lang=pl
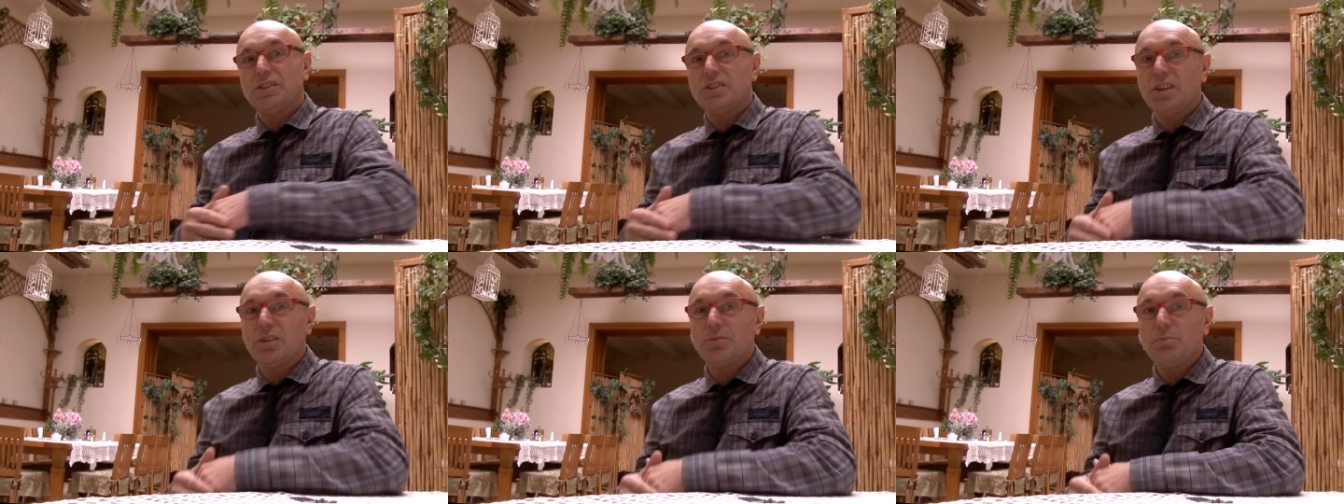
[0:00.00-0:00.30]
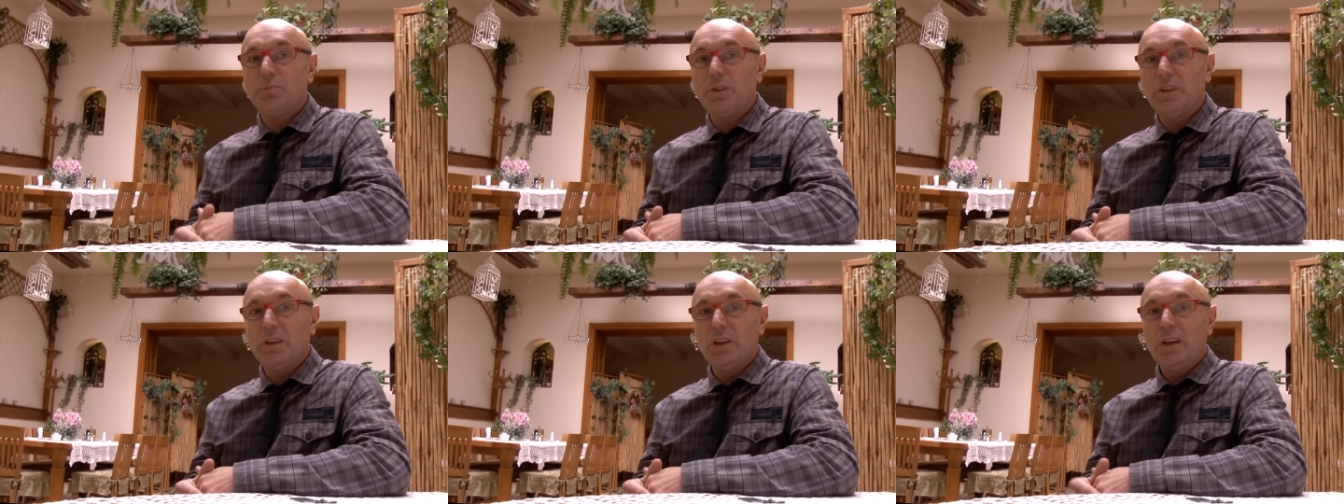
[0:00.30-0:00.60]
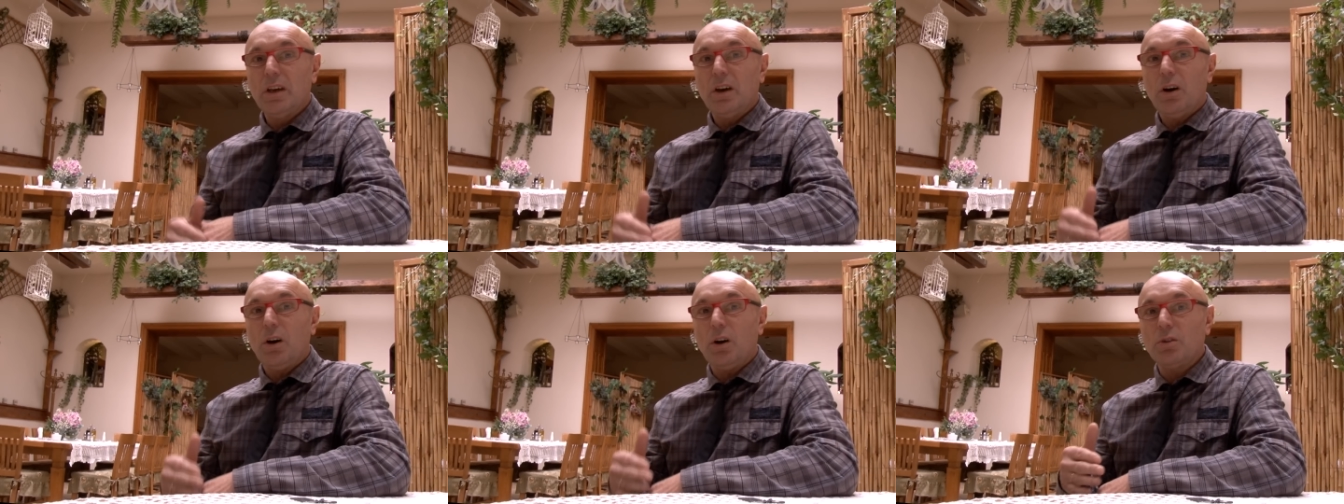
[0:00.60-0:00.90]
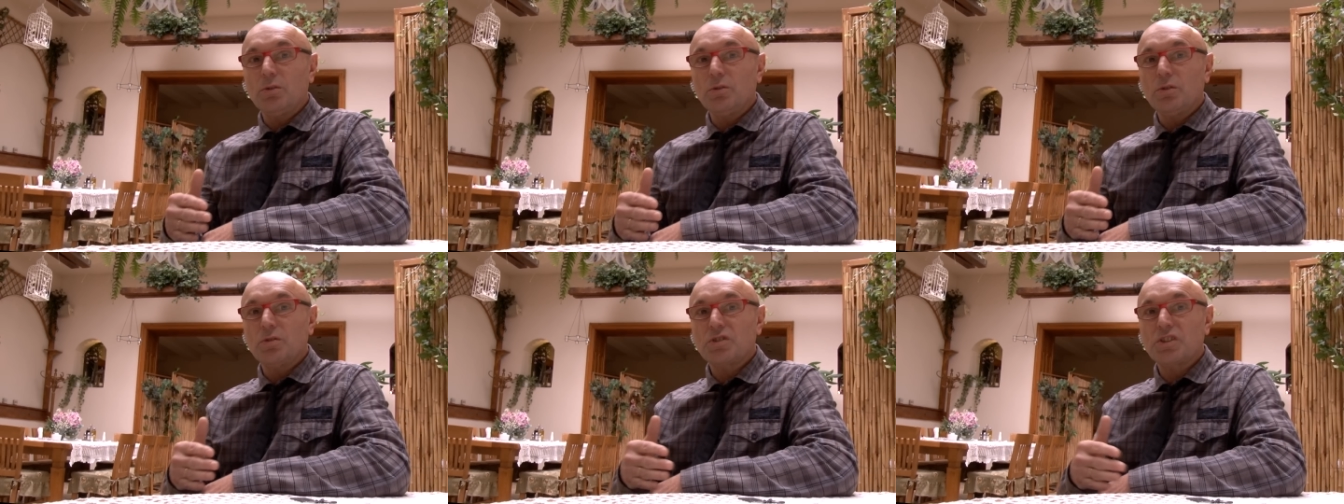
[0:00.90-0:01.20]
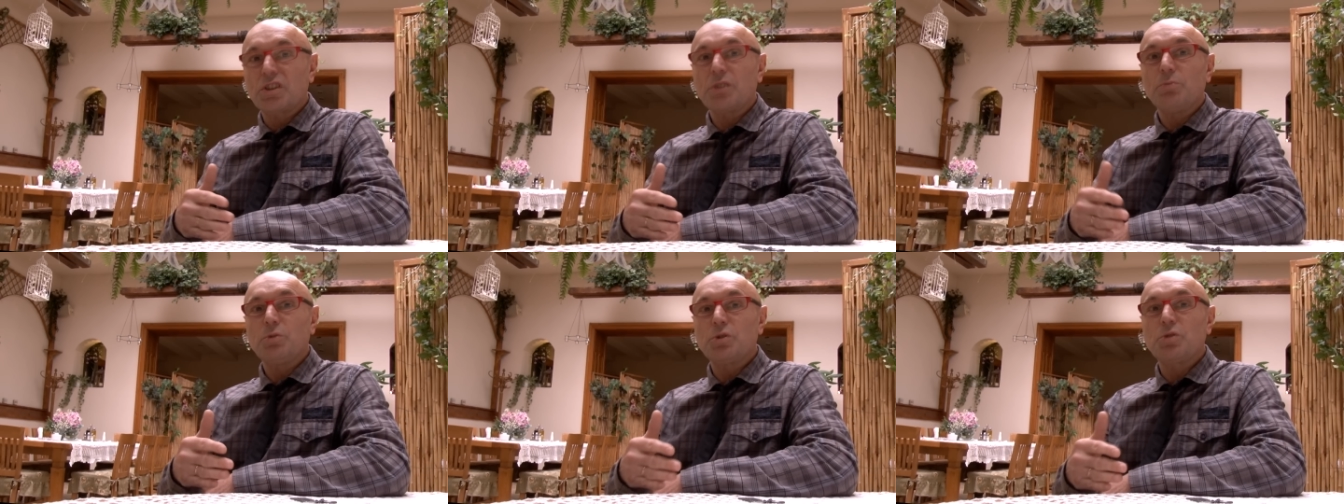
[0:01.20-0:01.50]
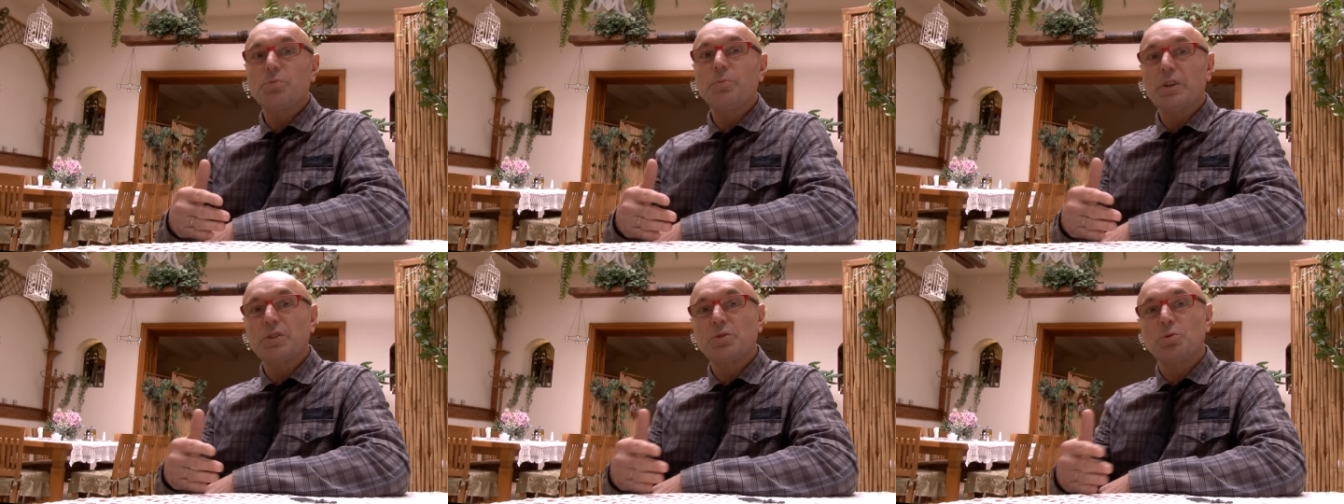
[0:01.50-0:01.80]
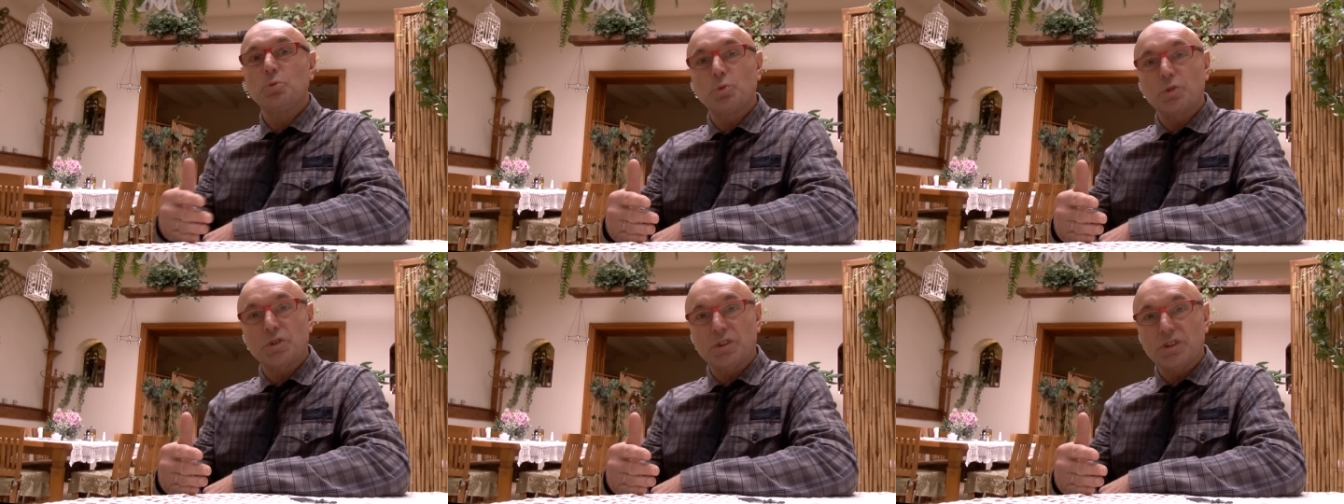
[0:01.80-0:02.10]
Ziemi ono czemuś ma
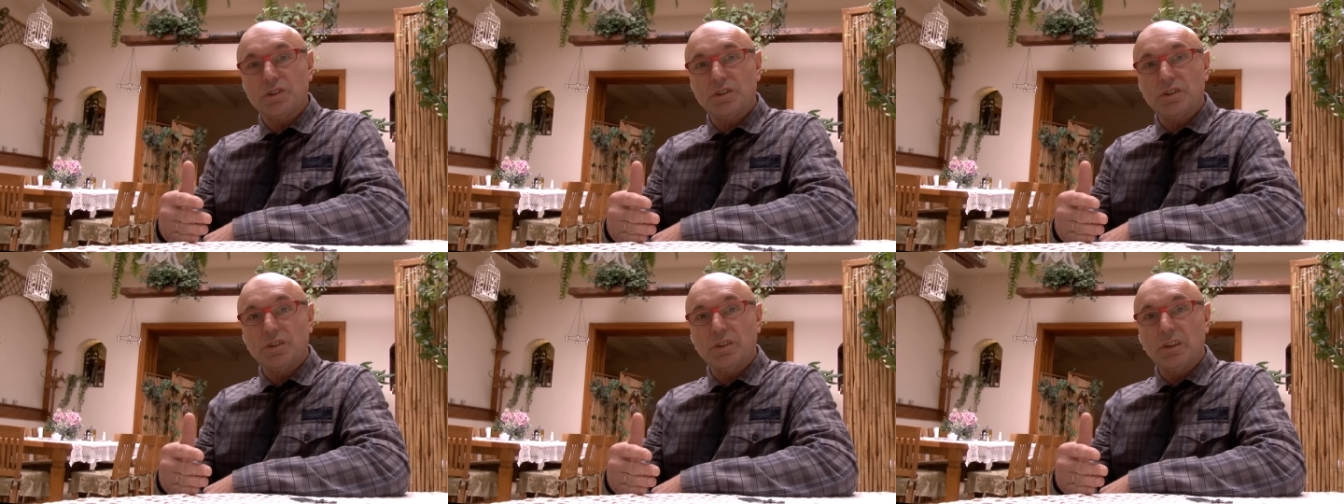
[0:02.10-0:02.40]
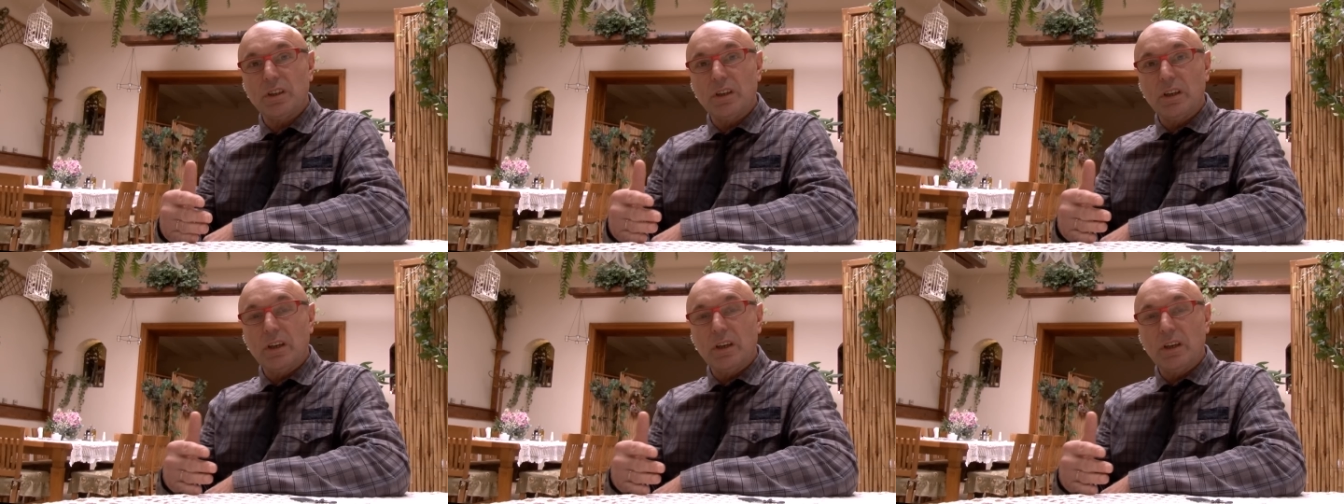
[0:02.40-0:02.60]
służyć.